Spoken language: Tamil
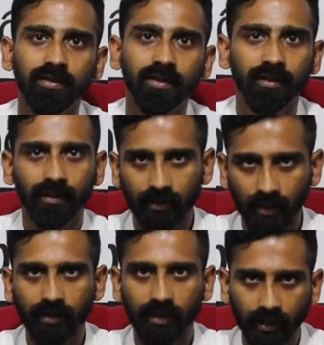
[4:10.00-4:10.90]
சரியா
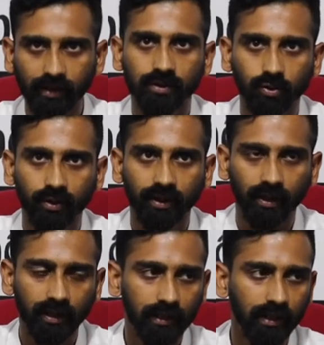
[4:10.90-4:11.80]
நான் ஏன் இதை
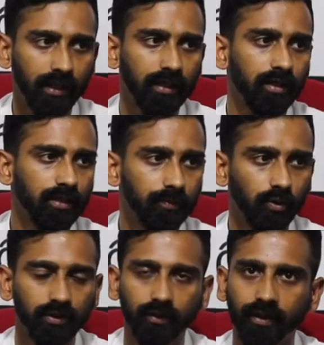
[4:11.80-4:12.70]
சொல்கிறேன்னா இலங்கை நாட்டை
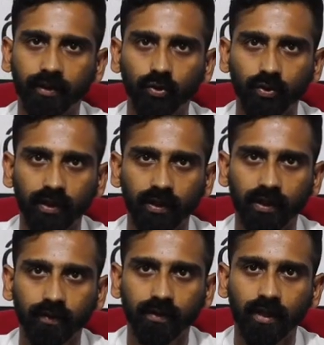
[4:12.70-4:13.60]
பொறுத்த வரைக்கும்
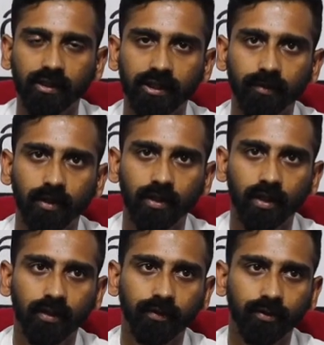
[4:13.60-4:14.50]
இன்றைக்கி வந்து அதிகமான
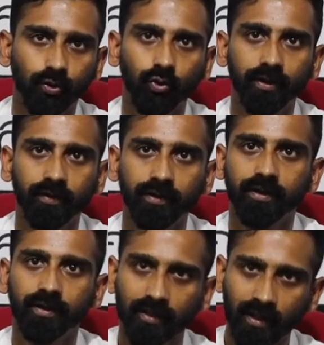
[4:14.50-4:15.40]
அளவு நோய்
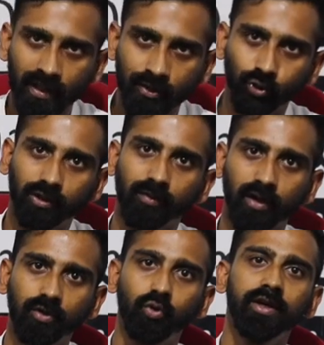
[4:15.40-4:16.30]
வந்து
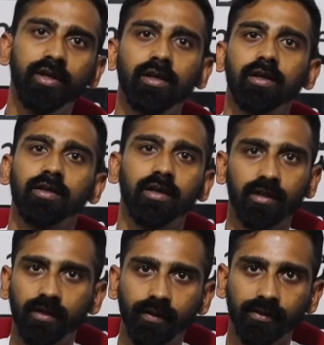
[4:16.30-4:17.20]
சுத்தமான குடிநீர்
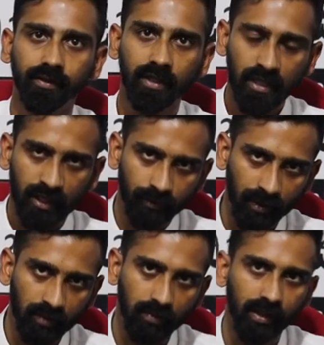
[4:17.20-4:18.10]
இல்லாதனால தான் வருது இப்போ
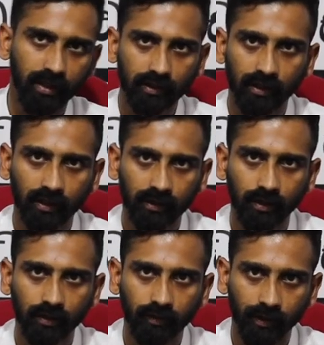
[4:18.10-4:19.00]
நான்
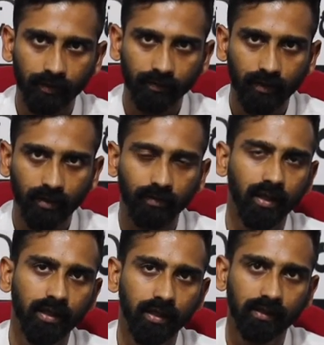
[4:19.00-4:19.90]
மலையகத்துலேருந்து வரேன்
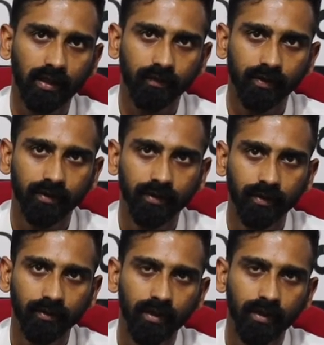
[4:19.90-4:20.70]
மலையகத்தில் வந்து